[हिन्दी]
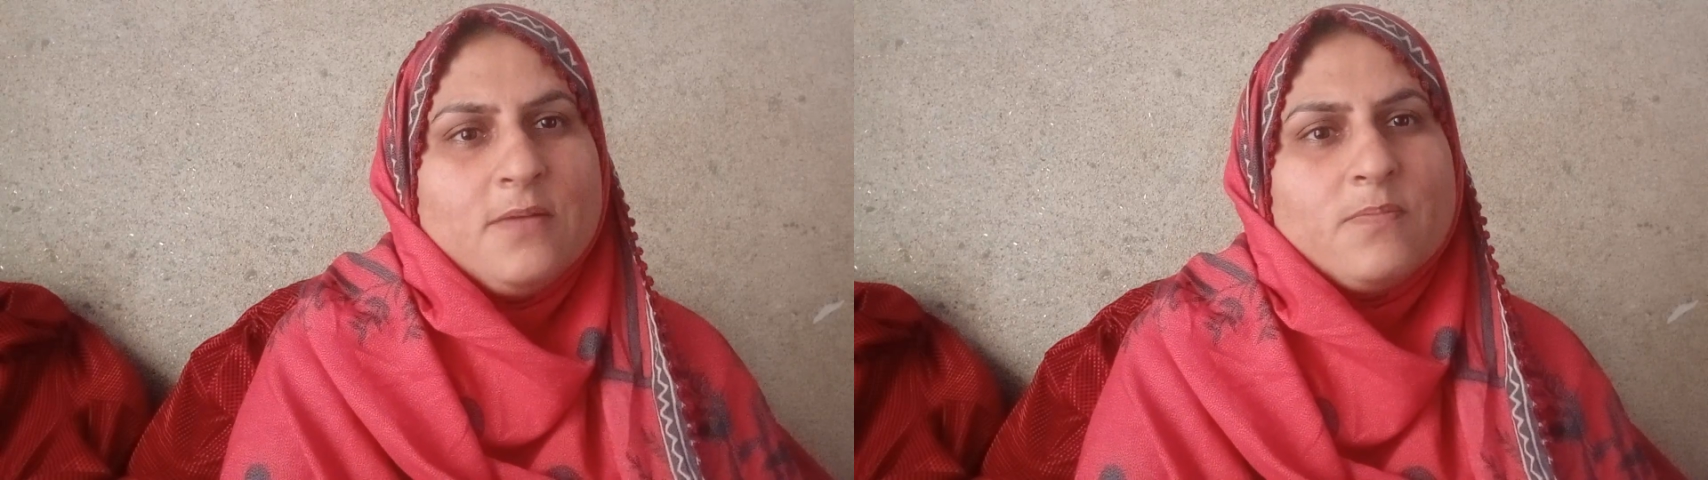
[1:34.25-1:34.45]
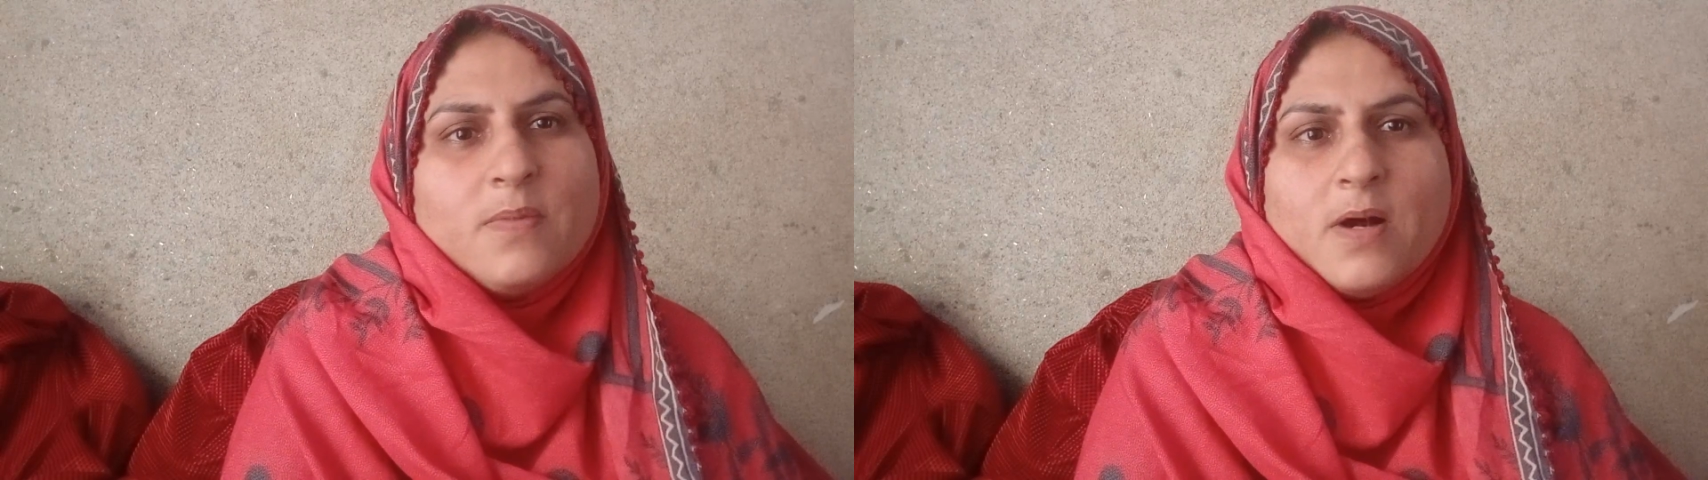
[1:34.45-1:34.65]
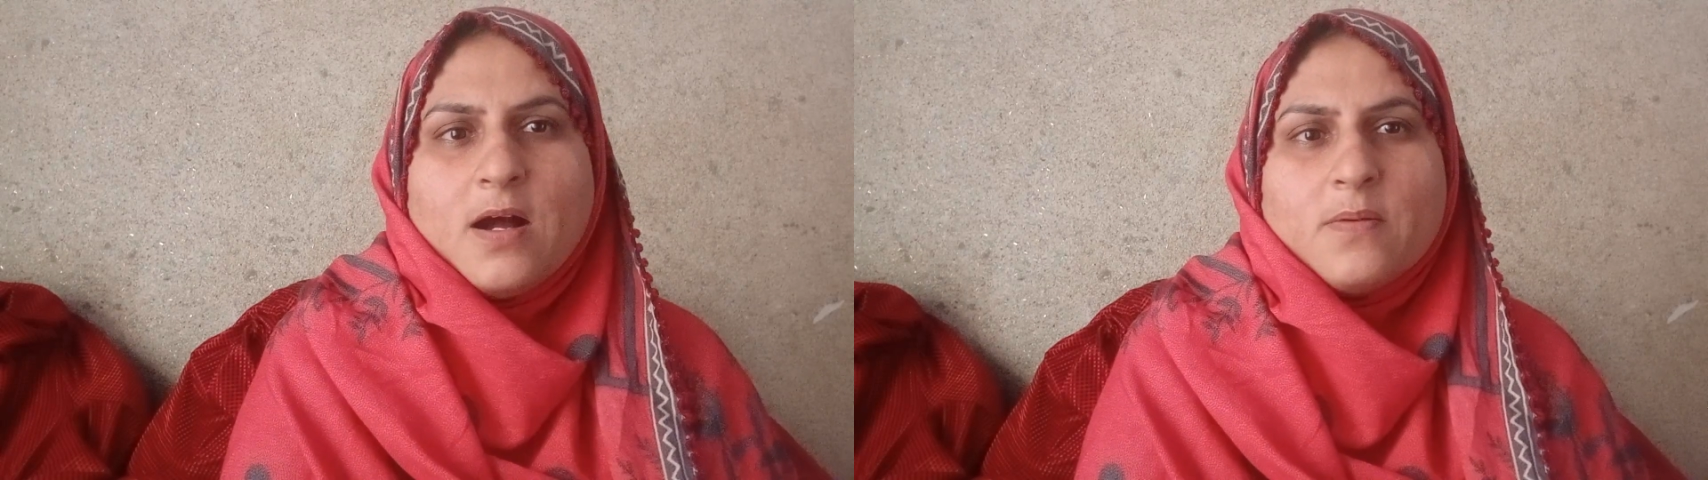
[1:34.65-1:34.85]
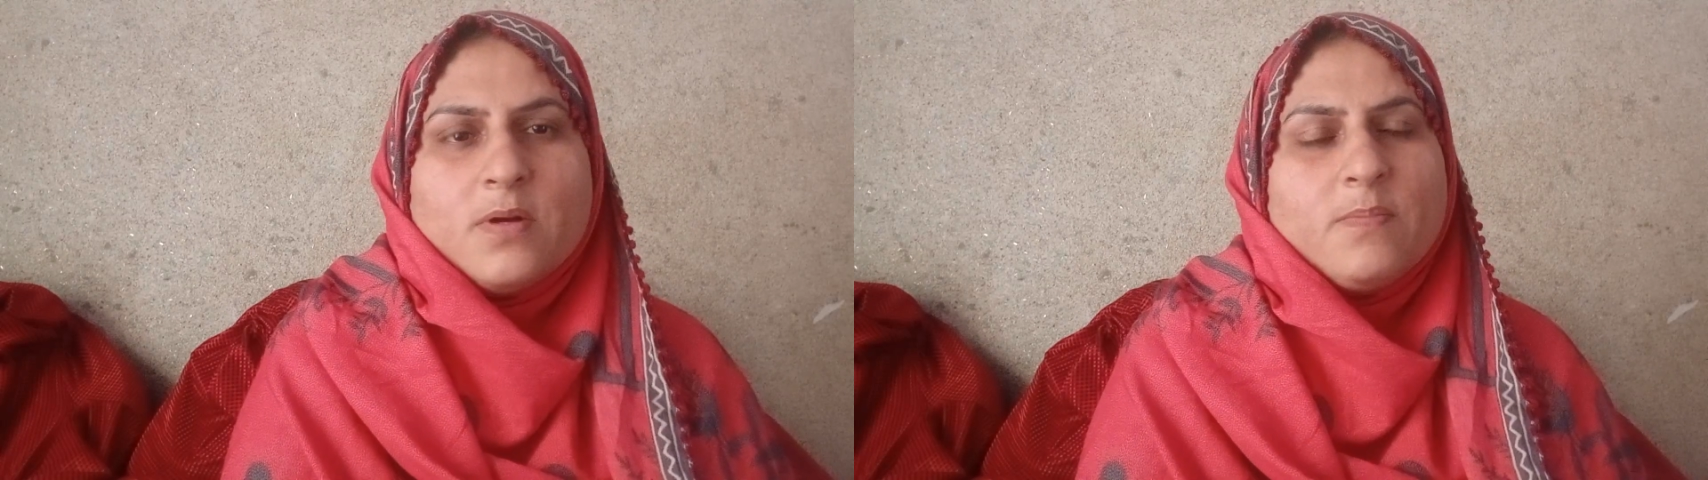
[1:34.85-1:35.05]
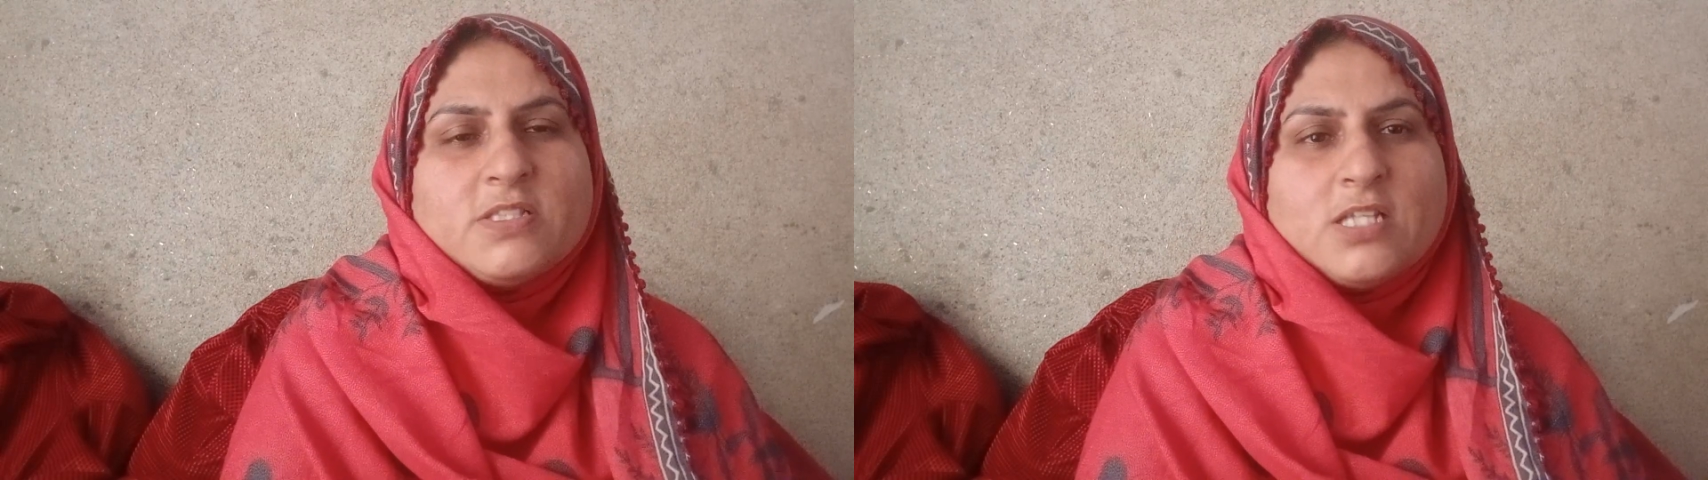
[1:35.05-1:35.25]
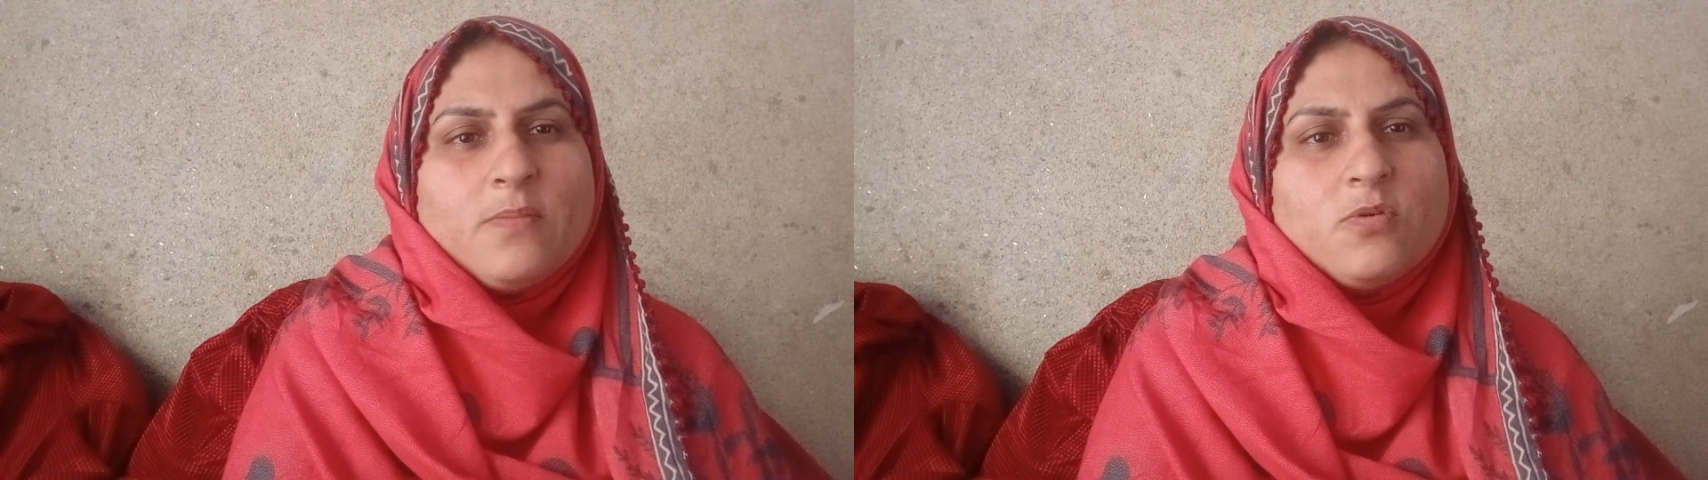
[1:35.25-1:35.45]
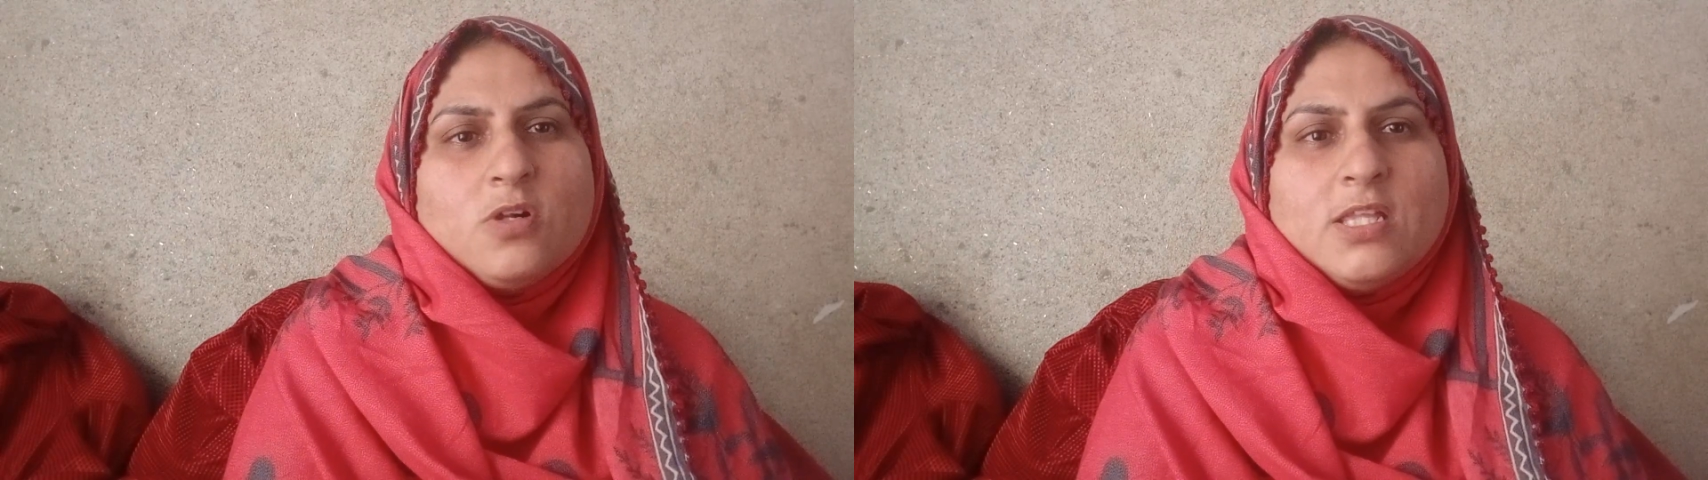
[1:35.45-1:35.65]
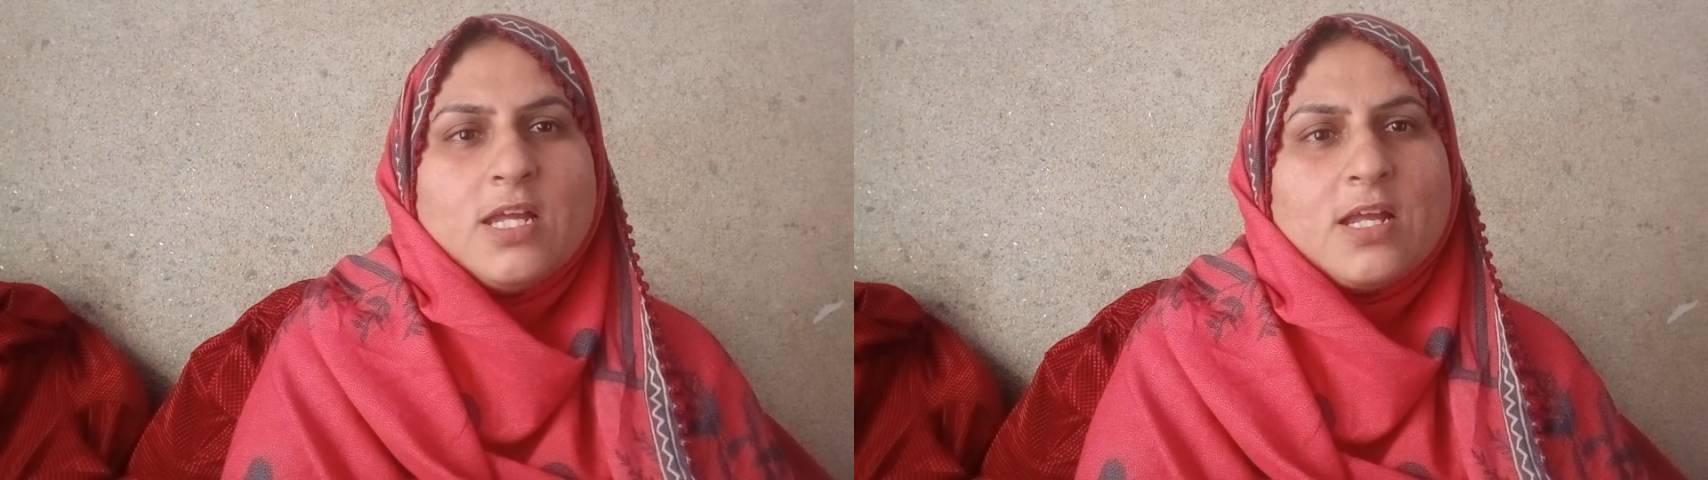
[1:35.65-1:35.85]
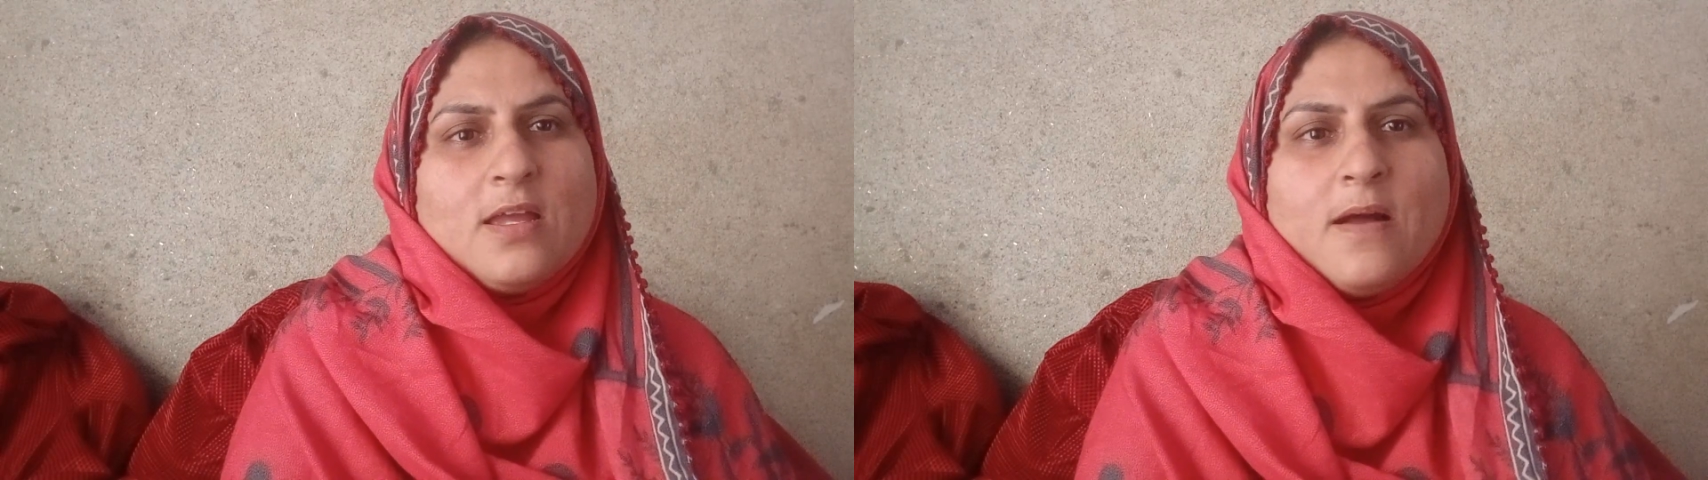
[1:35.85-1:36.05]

माँ बच्चा बोल दे कि